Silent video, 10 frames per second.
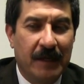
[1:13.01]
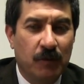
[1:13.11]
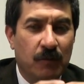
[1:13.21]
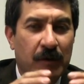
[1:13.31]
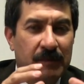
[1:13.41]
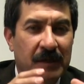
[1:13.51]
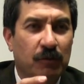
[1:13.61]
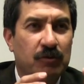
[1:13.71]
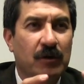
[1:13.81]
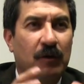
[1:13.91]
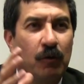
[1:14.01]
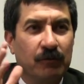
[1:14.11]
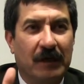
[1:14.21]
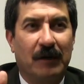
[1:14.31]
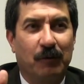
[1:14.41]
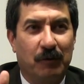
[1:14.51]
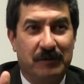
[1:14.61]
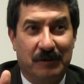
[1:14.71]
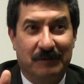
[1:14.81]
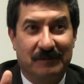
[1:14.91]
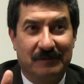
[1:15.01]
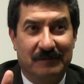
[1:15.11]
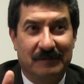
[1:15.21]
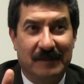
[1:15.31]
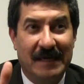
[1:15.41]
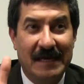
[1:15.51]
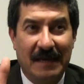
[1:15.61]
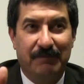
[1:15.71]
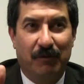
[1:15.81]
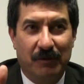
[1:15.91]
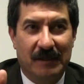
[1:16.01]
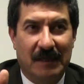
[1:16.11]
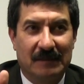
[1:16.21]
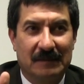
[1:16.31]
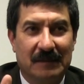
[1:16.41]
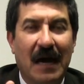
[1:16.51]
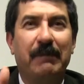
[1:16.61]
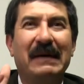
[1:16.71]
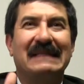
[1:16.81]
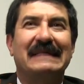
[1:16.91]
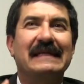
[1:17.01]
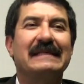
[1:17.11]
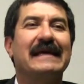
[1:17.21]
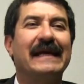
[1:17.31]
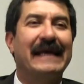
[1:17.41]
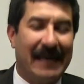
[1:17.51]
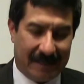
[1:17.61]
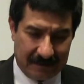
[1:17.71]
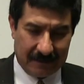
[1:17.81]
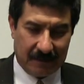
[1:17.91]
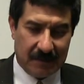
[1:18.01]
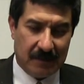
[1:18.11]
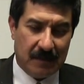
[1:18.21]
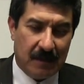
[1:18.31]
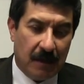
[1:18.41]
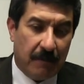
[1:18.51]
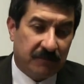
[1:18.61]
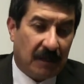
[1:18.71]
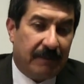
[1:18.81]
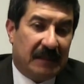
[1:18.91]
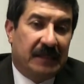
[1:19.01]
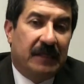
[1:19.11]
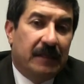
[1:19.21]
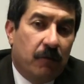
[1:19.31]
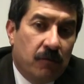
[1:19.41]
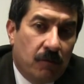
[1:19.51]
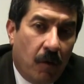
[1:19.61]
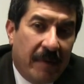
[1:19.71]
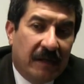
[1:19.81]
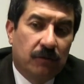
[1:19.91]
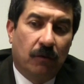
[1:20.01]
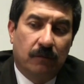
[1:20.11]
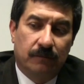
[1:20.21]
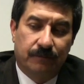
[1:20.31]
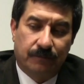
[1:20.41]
en un movimiento ciudadano contra la corrupción y la impunidad. ¿A partir de qué? Pues a partir de un momento